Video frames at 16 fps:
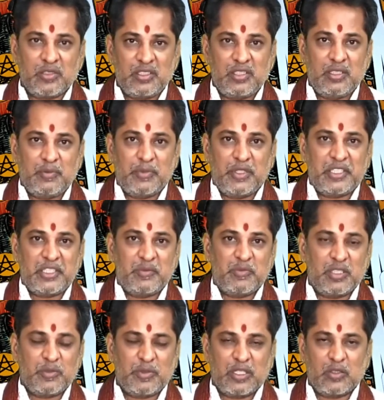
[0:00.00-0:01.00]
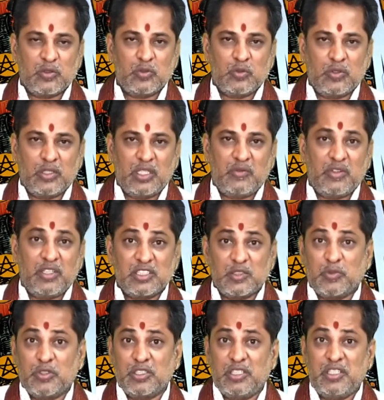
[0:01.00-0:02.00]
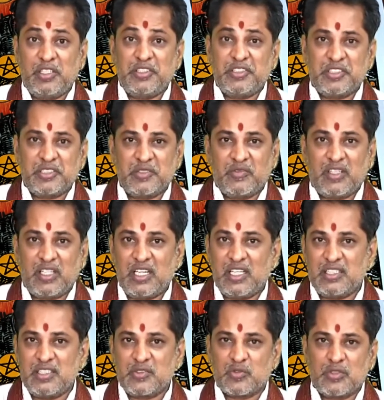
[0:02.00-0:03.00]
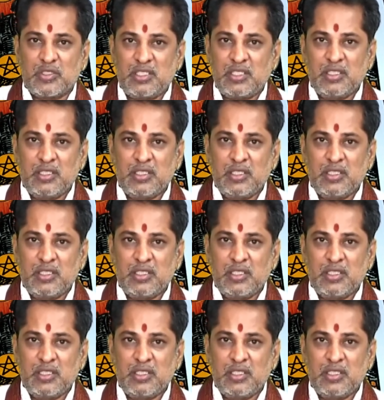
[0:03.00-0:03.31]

ఈ మనిషి ఇబ్బంది పడద్దు అని వాళ్ళు సపోర్ట్ ఇనిషియేషన్ వాళ్ళే తీసుకుని